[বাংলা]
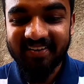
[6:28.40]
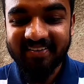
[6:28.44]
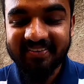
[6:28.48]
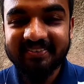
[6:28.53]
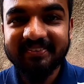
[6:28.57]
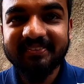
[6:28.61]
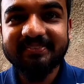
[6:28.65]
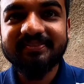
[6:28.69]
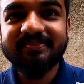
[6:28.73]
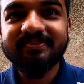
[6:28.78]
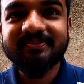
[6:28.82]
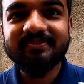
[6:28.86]
কলেজ
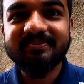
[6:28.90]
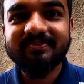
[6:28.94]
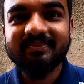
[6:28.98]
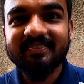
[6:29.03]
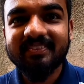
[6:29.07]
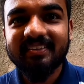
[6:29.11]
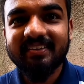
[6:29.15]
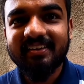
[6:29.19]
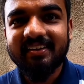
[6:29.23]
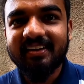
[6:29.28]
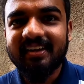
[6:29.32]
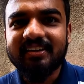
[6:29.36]
তুই জানতিস
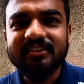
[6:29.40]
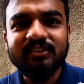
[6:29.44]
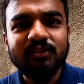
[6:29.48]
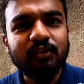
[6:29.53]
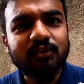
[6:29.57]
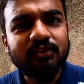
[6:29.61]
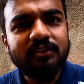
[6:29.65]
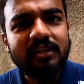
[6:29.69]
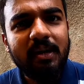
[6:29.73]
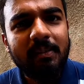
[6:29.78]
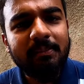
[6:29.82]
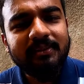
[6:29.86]
এই
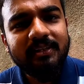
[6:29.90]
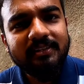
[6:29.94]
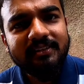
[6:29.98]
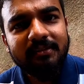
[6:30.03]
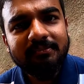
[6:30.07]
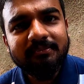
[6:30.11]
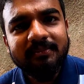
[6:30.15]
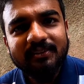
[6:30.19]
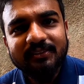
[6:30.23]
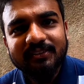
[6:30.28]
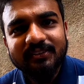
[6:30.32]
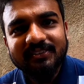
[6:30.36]
সত্যি আমি
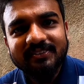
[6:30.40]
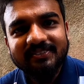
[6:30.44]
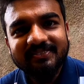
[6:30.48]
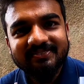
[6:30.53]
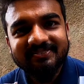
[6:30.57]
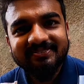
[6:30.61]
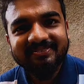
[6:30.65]
জানতাম না তো